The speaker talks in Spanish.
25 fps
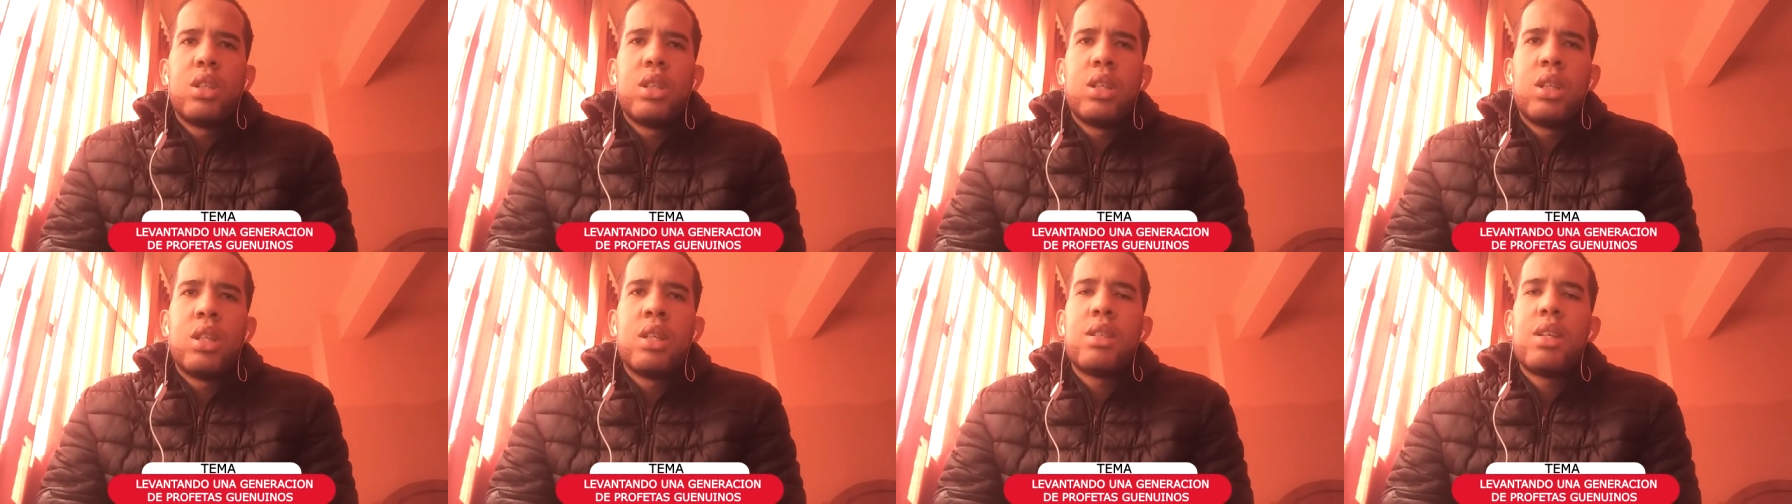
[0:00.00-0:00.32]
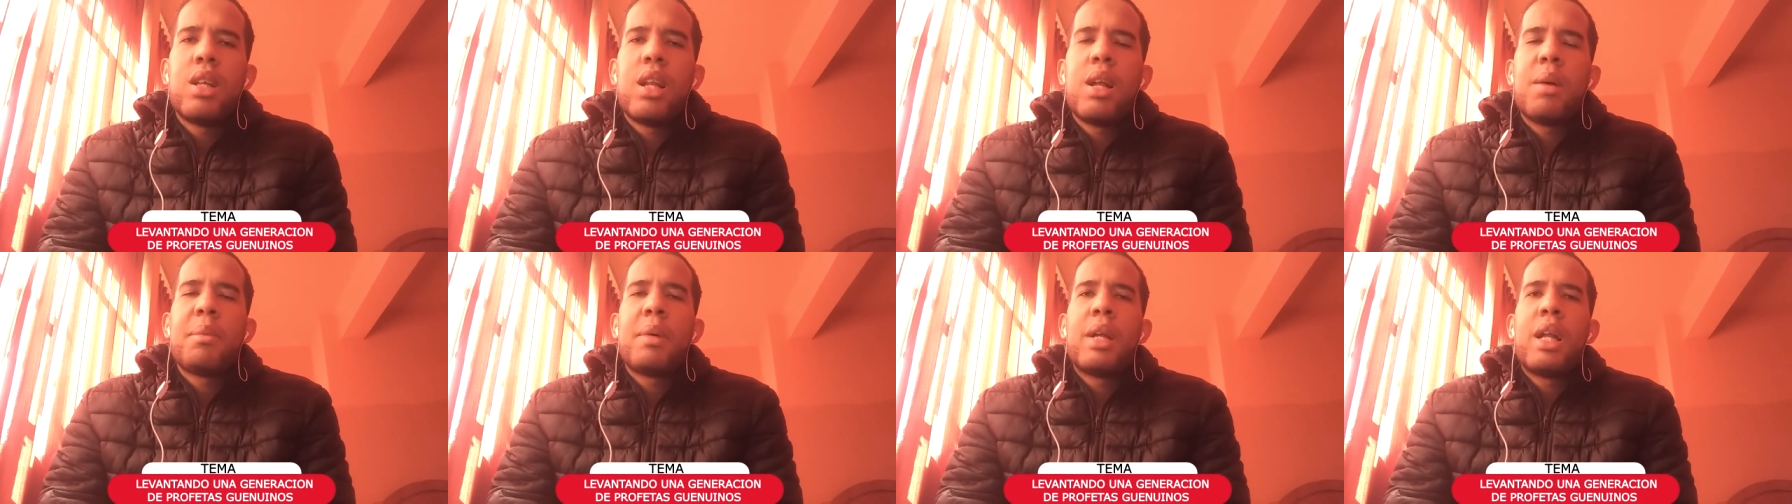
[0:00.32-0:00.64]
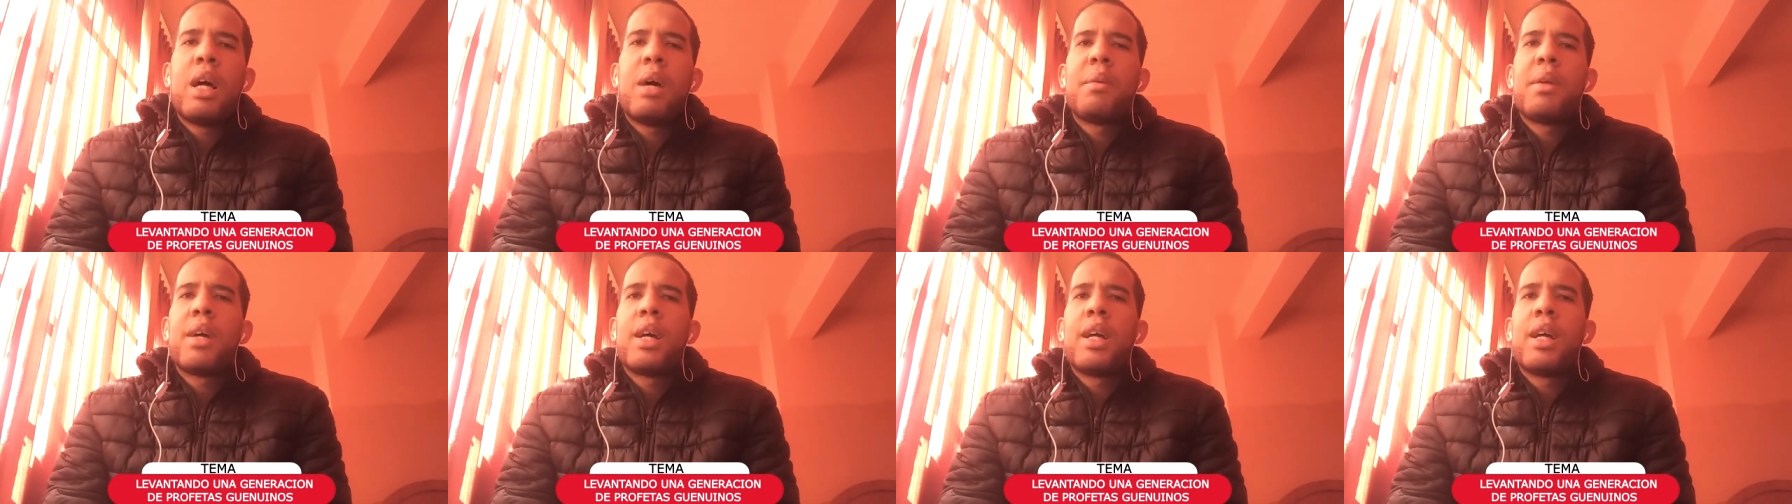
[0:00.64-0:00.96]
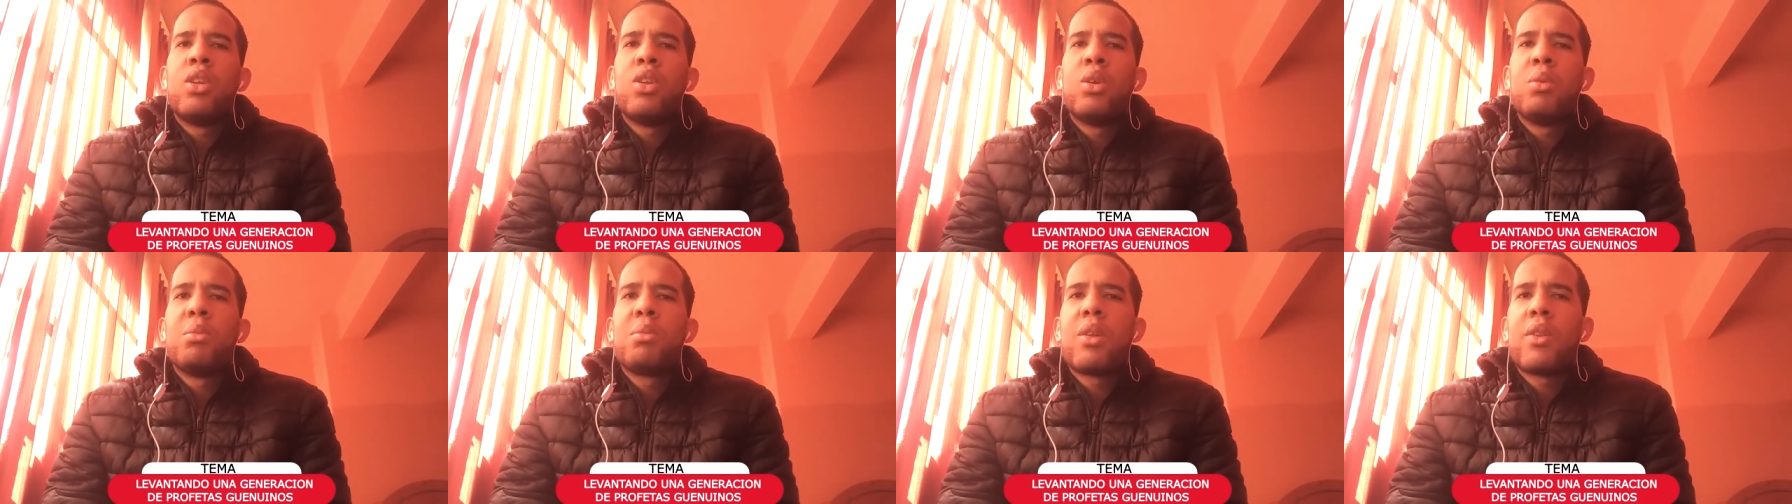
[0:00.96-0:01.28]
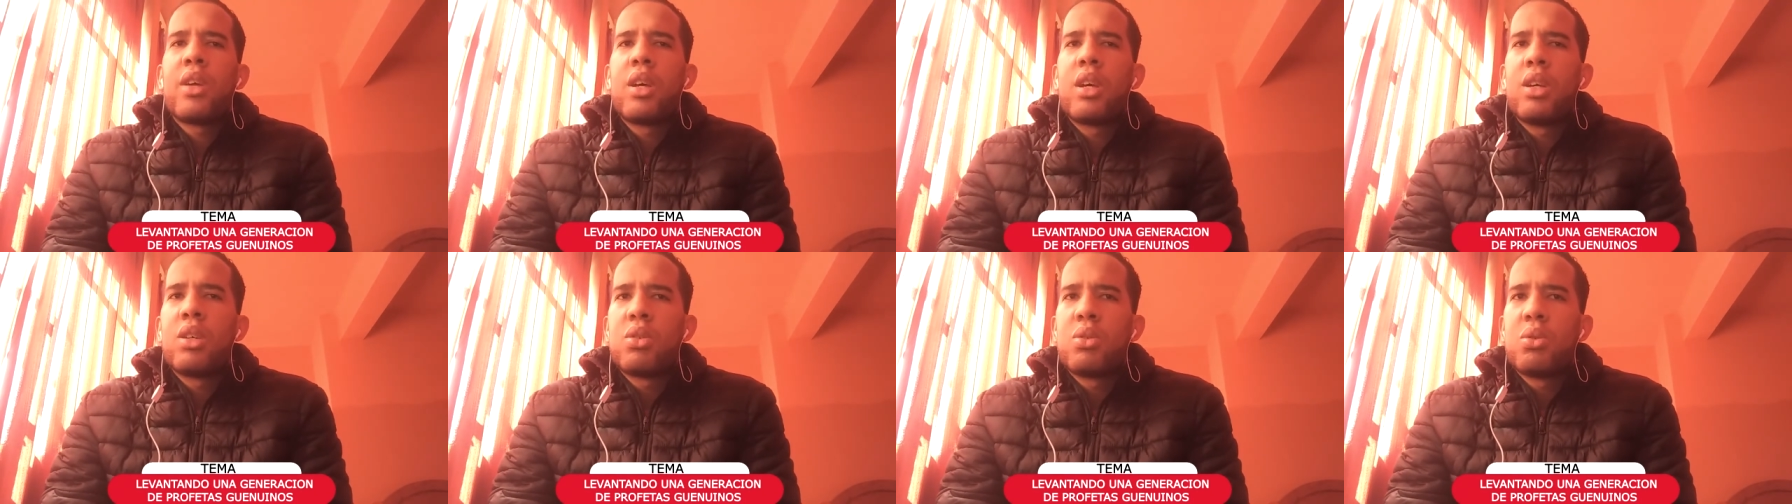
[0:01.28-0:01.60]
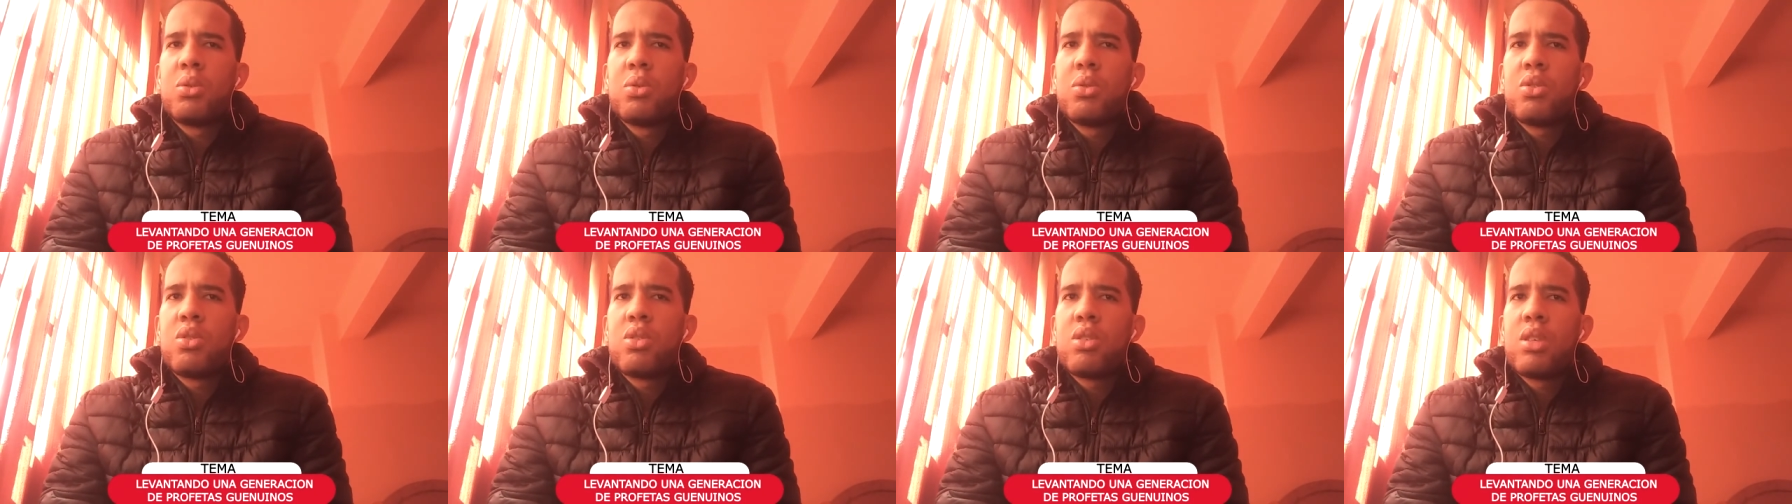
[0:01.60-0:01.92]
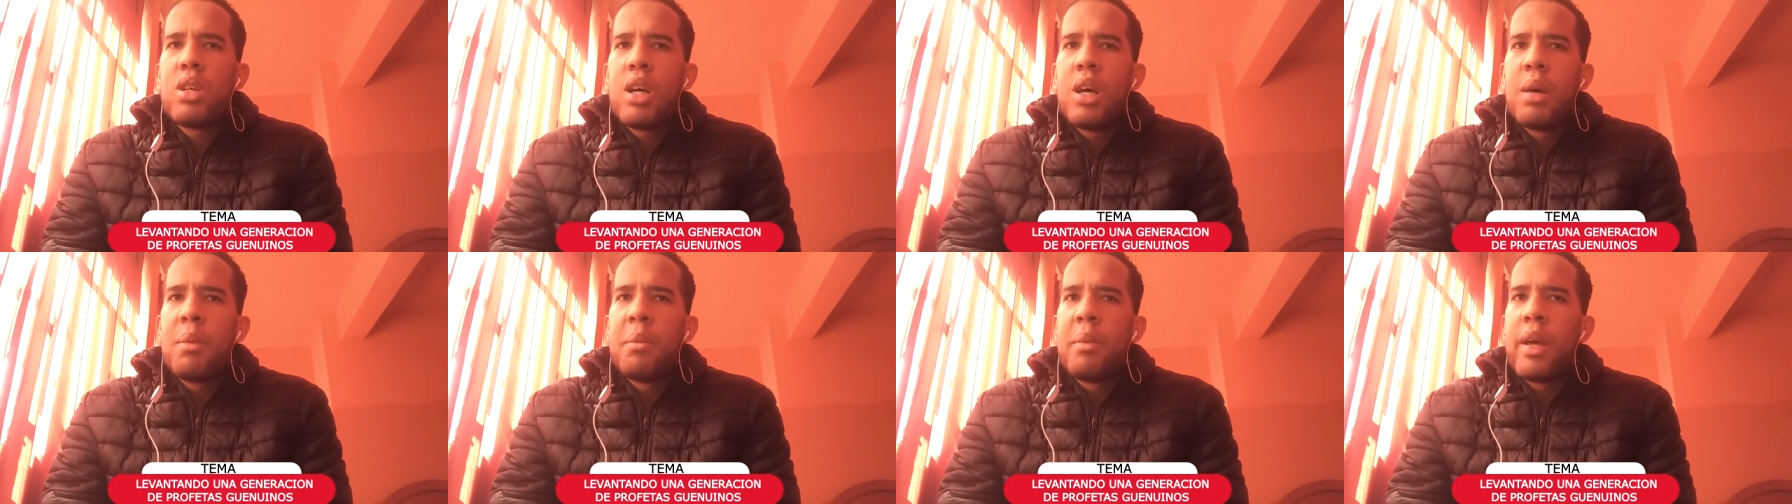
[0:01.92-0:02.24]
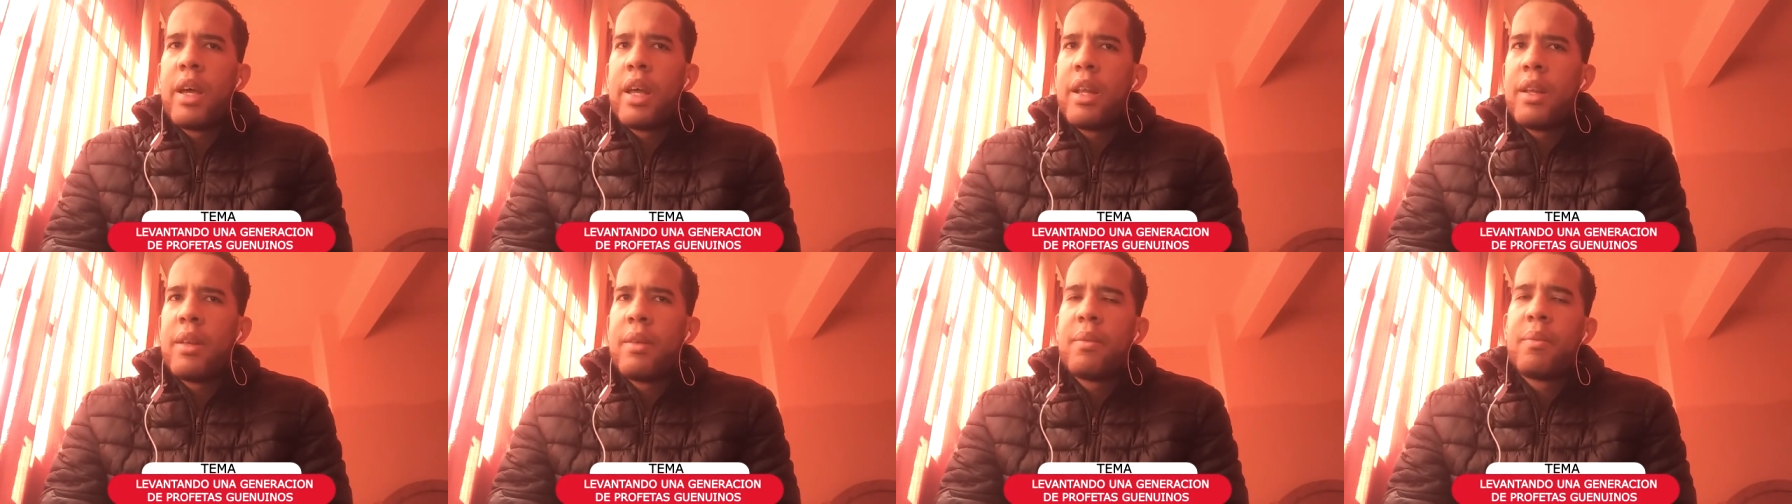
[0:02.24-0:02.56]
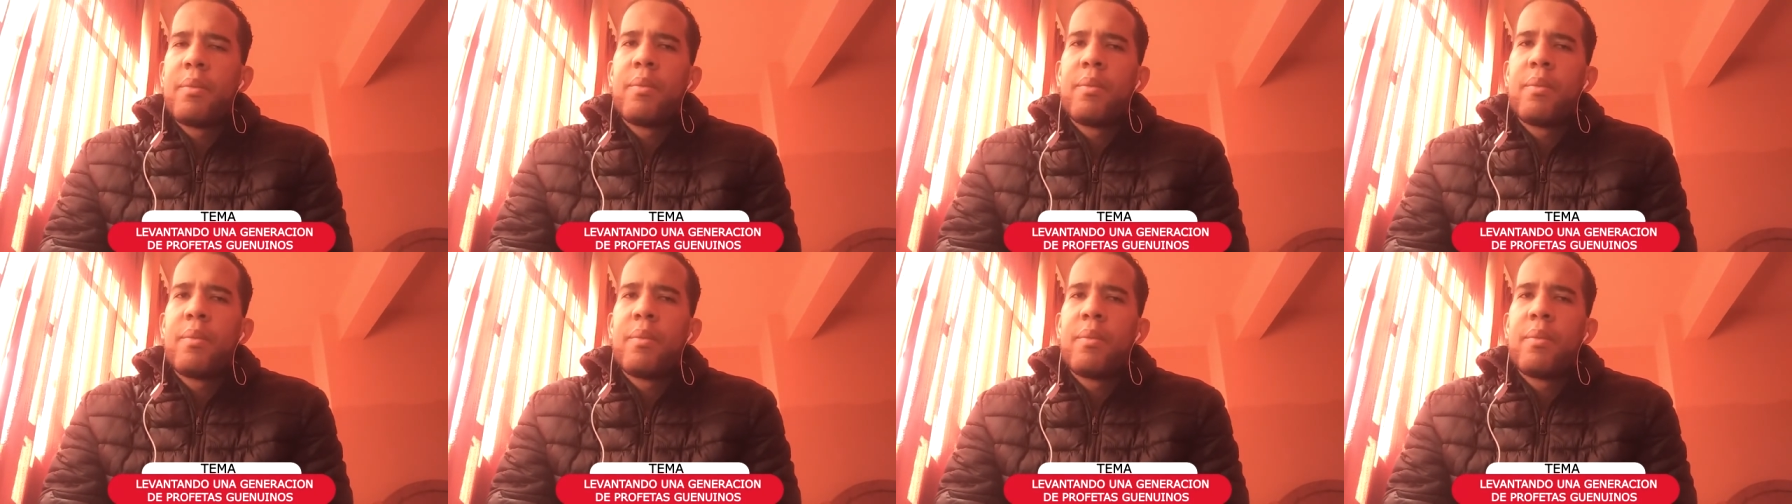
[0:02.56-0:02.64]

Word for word: Dice la palabra en el nombre de Jesús. Amén.